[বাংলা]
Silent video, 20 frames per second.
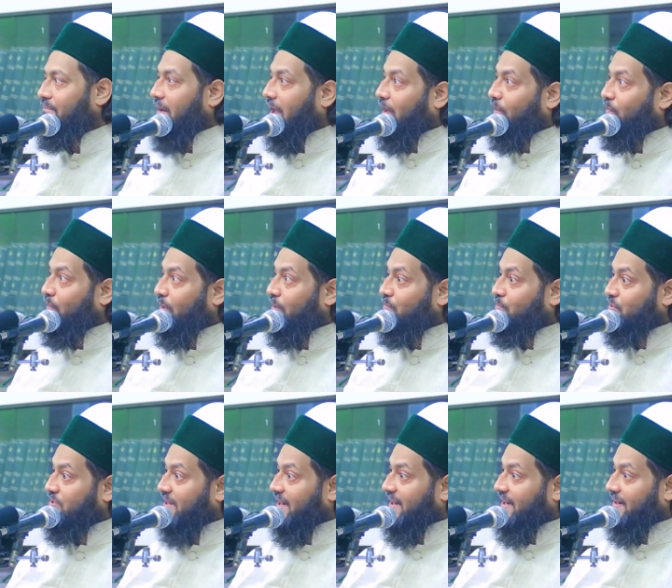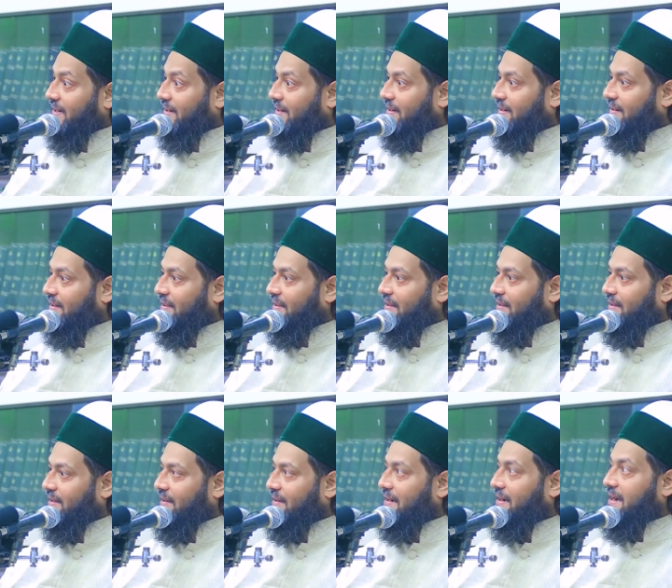ভালো করে বুঝেন
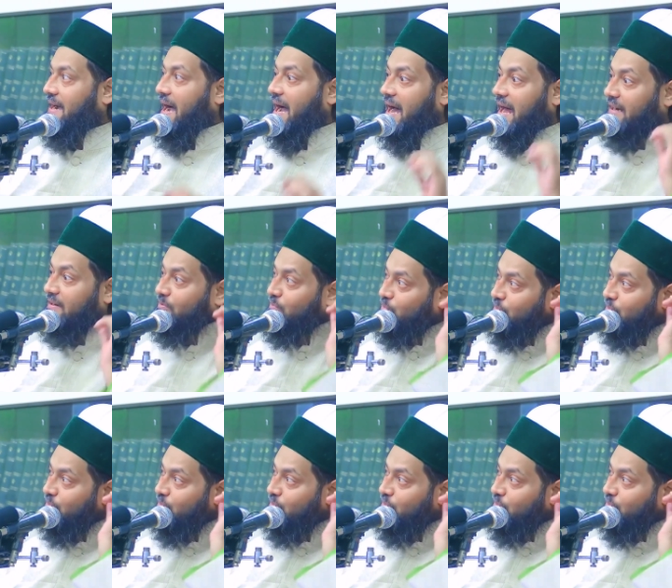কান